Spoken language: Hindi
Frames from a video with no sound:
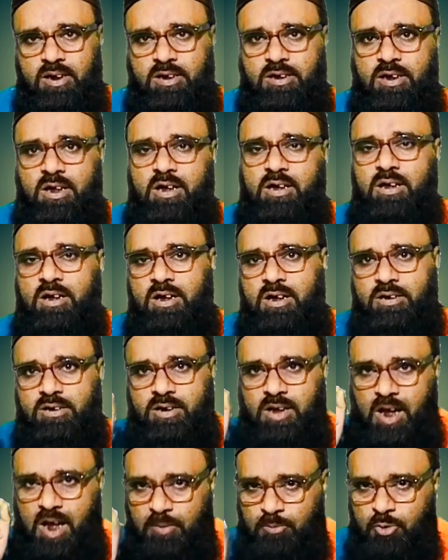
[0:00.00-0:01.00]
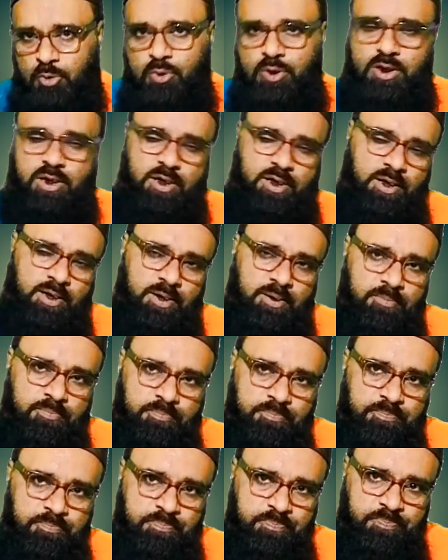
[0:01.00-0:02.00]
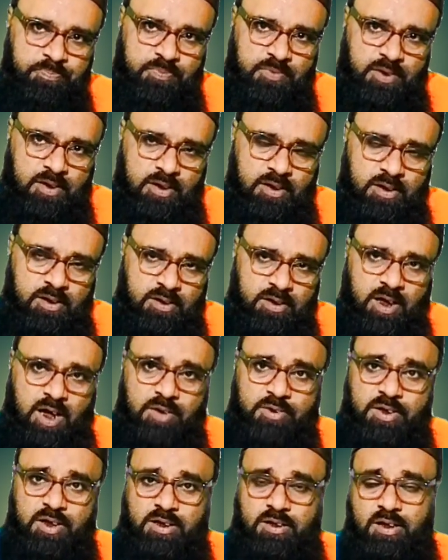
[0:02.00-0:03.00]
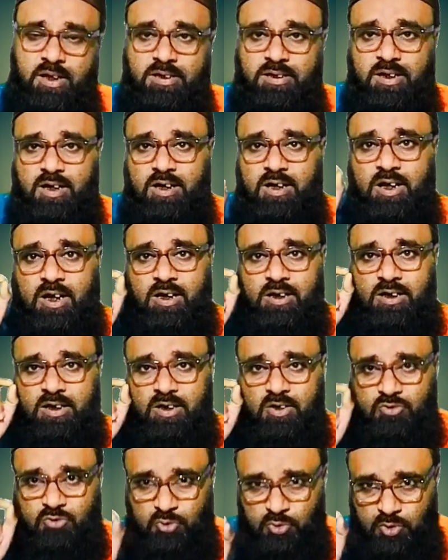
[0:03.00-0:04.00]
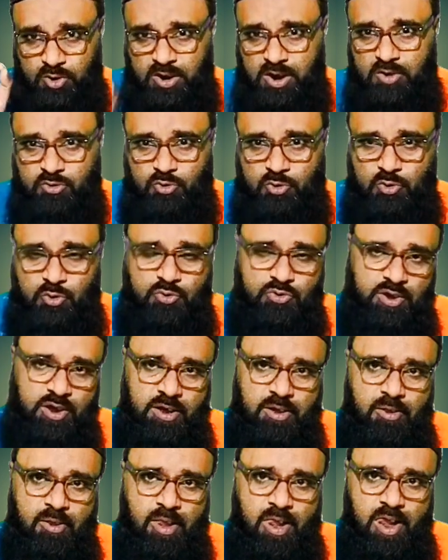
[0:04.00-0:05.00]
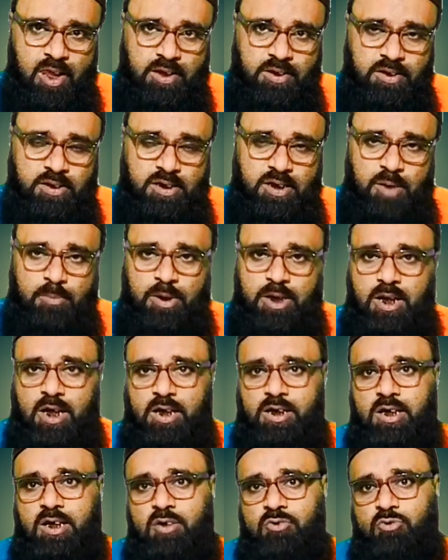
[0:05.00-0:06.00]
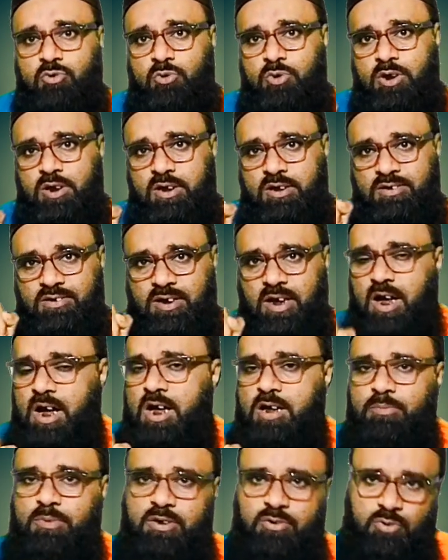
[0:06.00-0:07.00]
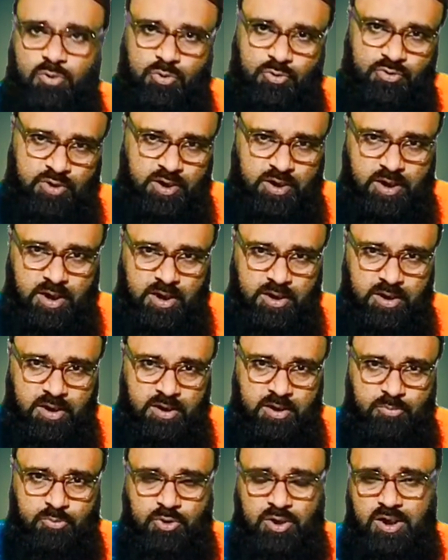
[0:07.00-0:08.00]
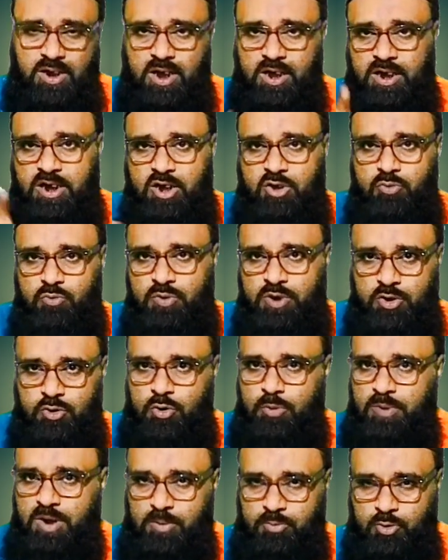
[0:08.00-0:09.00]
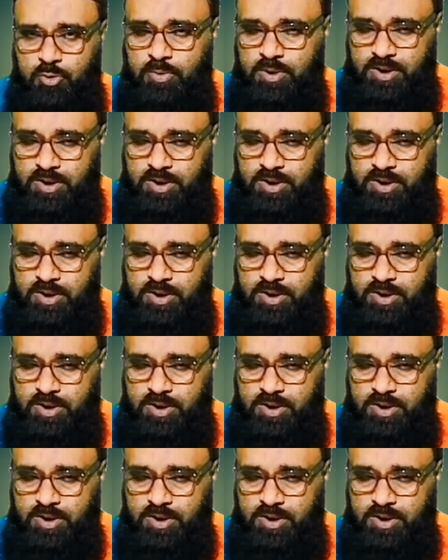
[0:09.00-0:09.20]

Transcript: इतने गलत काम हो रहे हैं याद रखना ये अल्लाह के रसूल का जुलूस है हम अल्लाह के रसूल की शान में जुलूस निकालते हैं अलहमदिल्ला की वीडियो में आपको